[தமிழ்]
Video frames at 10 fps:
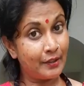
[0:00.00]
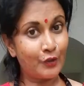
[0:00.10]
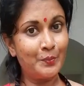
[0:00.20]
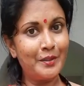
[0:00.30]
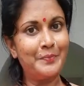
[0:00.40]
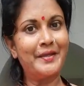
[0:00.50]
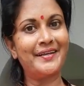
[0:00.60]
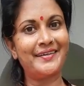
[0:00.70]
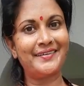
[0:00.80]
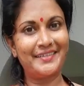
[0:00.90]
ரொம்ப
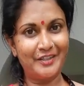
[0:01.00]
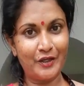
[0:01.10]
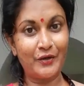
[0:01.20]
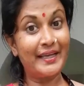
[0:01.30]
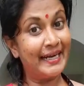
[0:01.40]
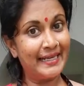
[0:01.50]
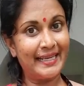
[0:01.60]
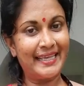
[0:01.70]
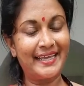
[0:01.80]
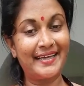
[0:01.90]
பேர் இதையும்
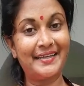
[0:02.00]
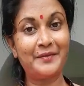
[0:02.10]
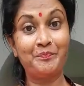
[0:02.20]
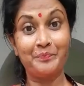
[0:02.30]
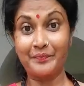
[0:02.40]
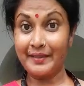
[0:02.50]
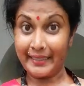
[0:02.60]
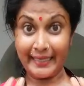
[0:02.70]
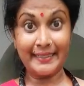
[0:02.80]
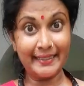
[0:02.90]
கேட்டிருக்கீங்க
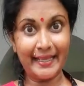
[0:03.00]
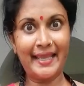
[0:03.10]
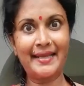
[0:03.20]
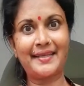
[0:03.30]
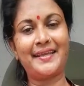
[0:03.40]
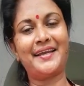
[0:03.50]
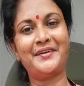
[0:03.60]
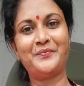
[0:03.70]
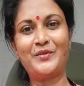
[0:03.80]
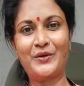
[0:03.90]
கேட்டுக்கிட்டே இருக்கீங்க
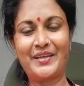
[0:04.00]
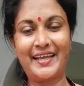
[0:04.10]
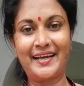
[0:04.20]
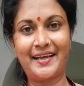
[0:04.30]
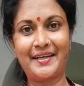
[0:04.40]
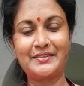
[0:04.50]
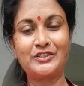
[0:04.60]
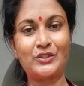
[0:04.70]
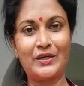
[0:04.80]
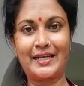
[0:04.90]
ஓகேங்களா
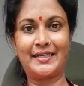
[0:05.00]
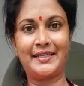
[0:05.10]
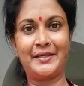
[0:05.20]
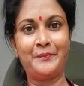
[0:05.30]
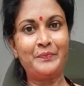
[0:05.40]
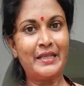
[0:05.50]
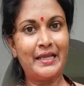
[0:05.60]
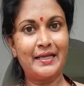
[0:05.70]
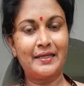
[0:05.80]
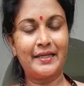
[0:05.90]
ஸோ லக்லி
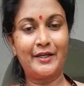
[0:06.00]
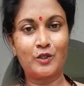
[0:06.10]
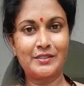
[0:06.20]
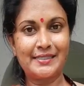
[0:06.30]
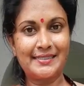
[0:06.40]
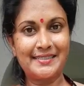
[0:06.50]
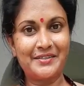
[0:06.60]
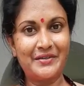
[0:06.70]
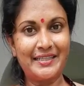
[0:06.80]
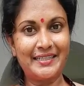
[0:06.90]
என்னோடய
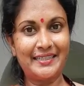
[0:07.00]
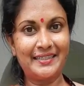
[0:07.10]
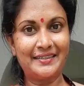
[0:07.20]
சிஸ்டர் வந்து